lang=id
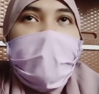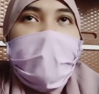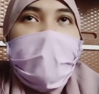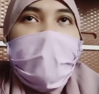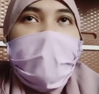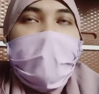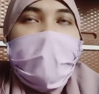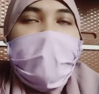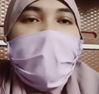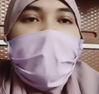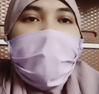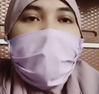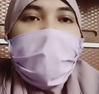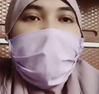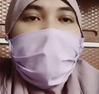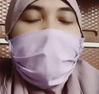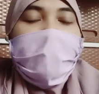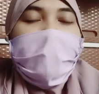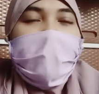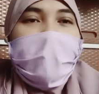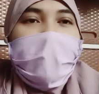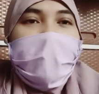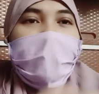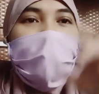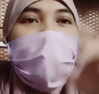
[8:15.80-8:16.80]
I mean I
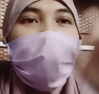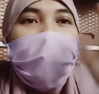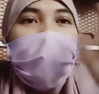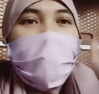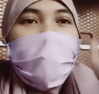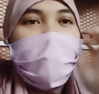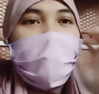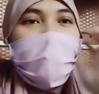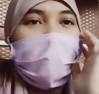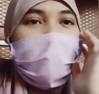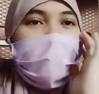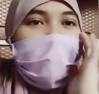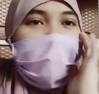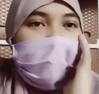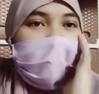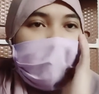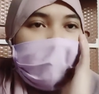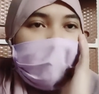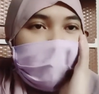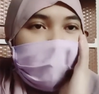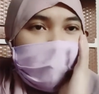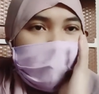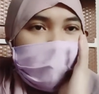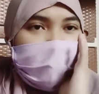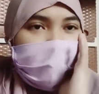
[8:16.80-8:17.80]
wonder
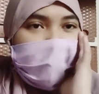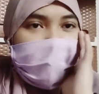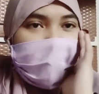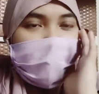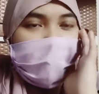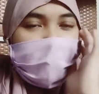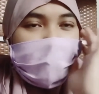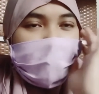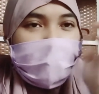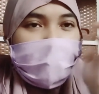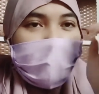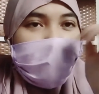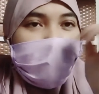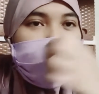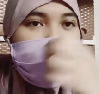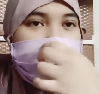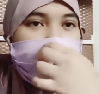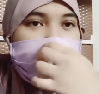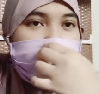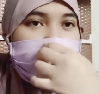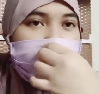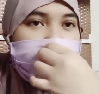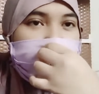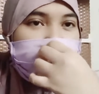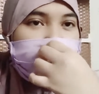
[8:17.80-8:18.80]
how
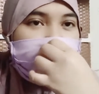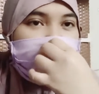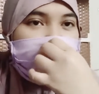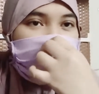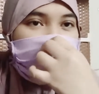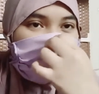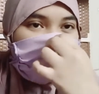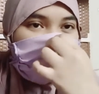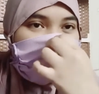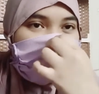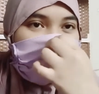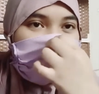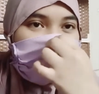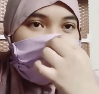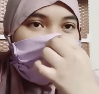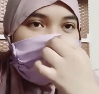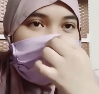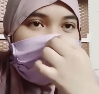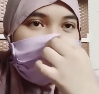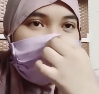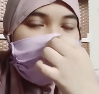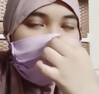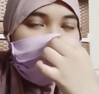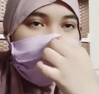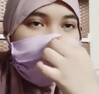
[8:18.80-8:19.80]
can he get
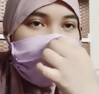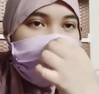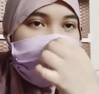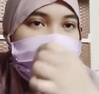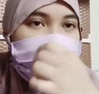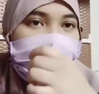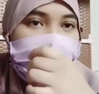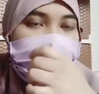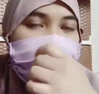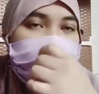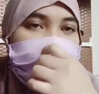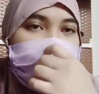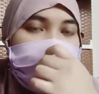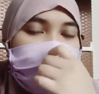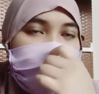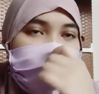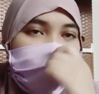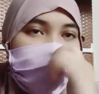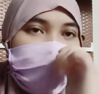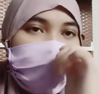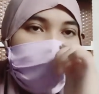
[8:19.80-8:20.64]
the jujutsu.